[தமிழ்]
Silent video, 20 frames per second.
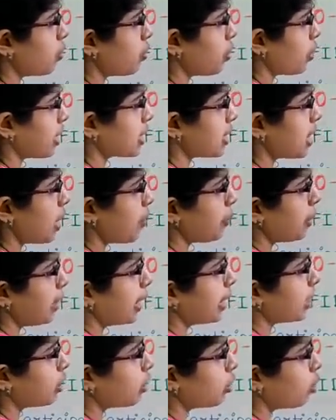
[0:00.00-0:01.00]
ஃபார்
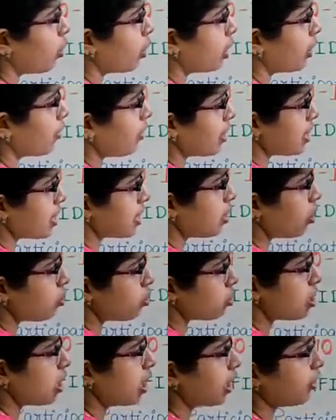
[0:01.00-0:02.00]
எக்ஸாம்பிள் எடுத்துக்கோங்களேன் ஃபஸ்ட்
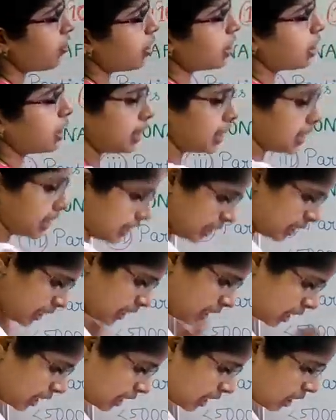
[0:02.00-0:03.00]
கவுன்சிலிங் வந்துட்டு
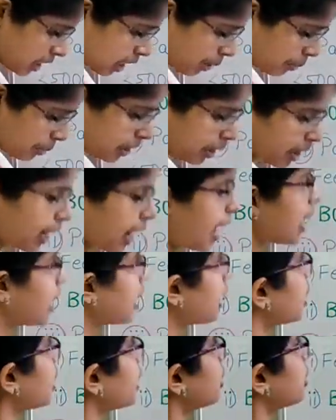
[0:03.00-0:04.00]
நமக்கு
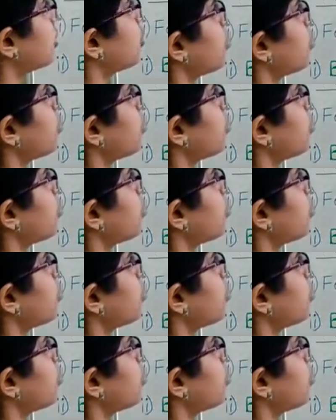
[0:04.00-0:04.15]
ரேங்க்